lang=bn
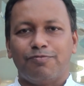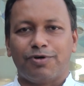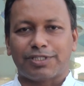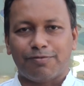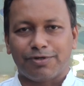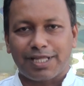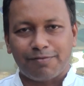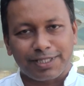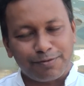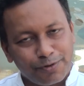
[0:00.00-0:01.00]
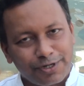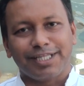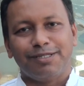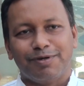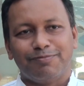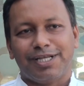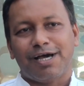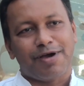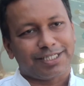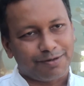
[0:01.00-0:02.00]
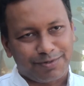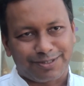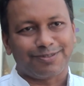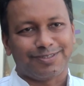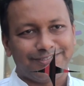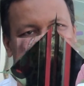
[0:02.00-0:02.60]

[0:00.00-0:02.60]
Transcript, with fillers: মতামত আমাদের পক্ষে দিবেন বলে আমি আশা ব্যক্ত করছি